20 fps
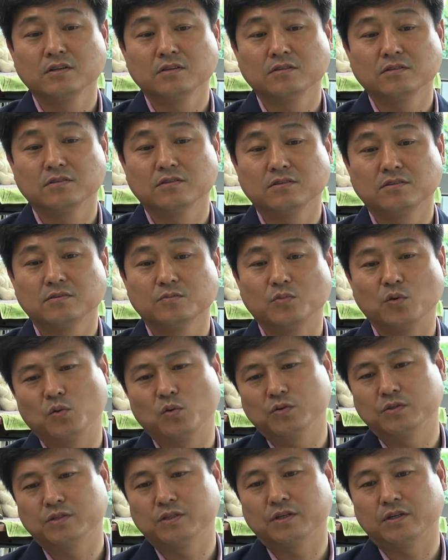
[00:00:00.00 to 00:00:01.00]
뭐
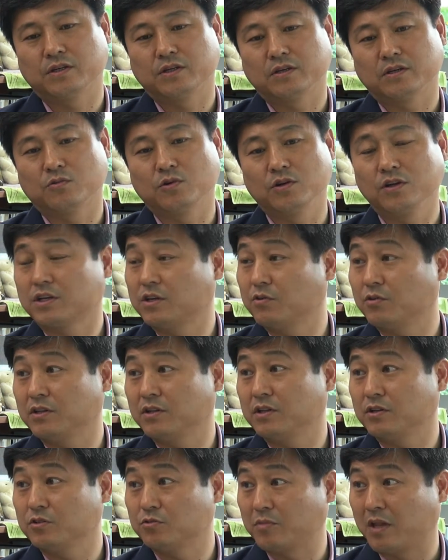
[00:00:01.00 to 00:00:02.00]
이제
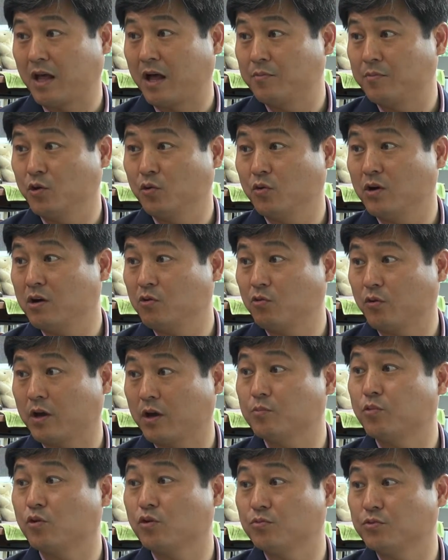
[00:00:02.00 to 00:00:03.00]
권력기관들이 좀 남용하고
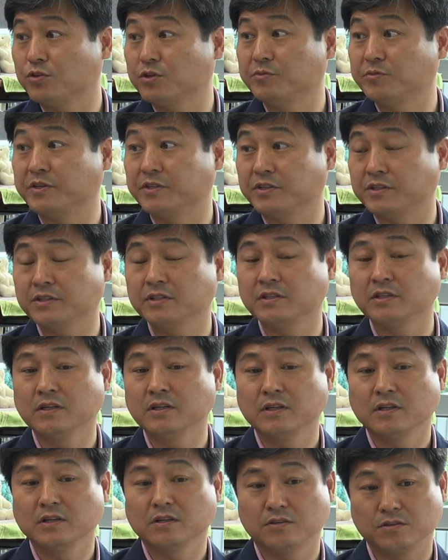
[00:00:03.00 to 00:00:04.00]
횡포를 부리면은
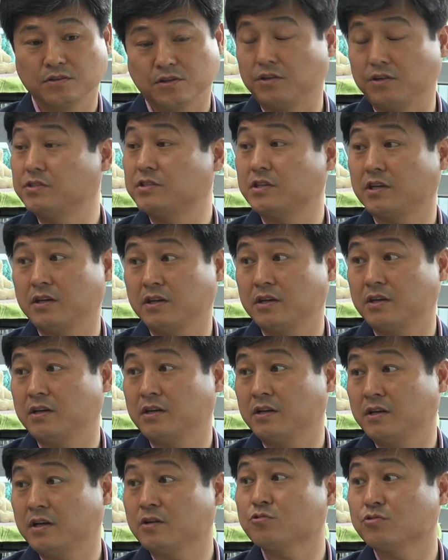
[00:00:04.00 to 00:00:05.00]
그걸 견제할
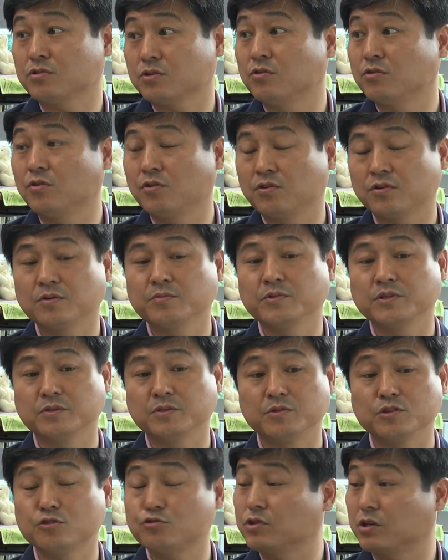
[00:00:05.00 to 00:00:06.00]
수 있고 그러면 이제
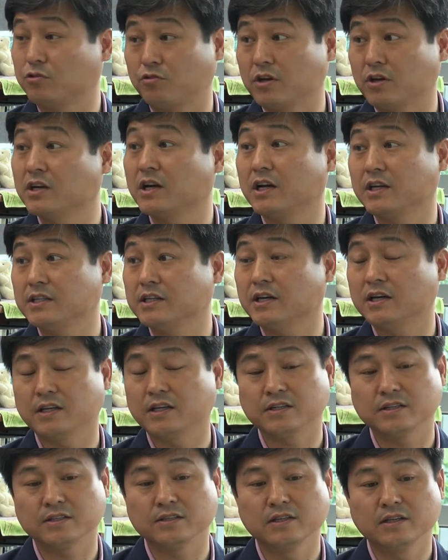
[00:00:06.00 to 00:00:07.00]
민주주의가 된 거 아니냐
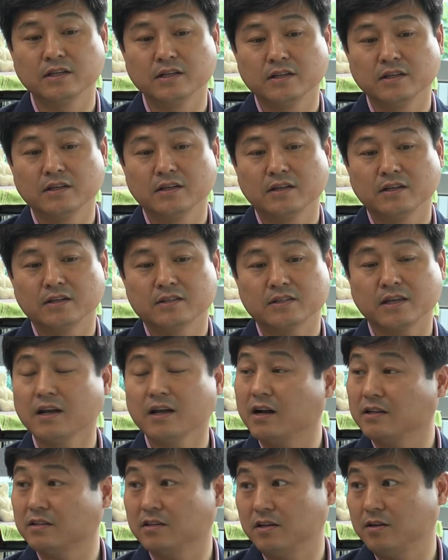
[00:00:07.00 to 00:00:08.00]
이런
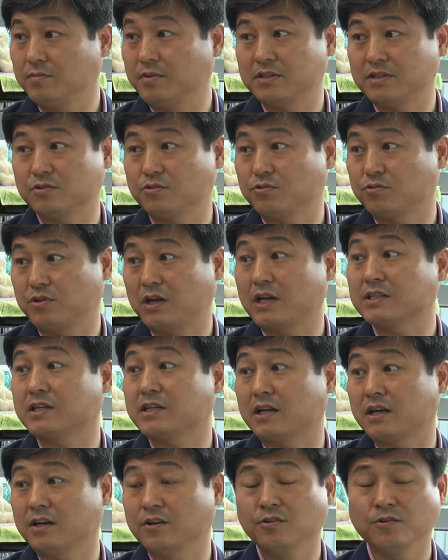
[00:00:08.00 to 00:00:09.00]
생각도 일반적으로
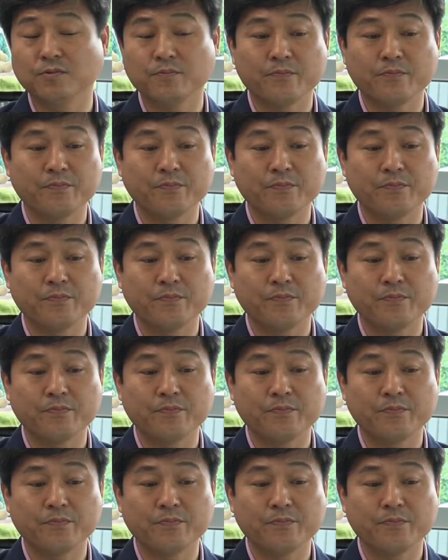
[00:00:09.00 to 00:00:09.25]
하잖아요.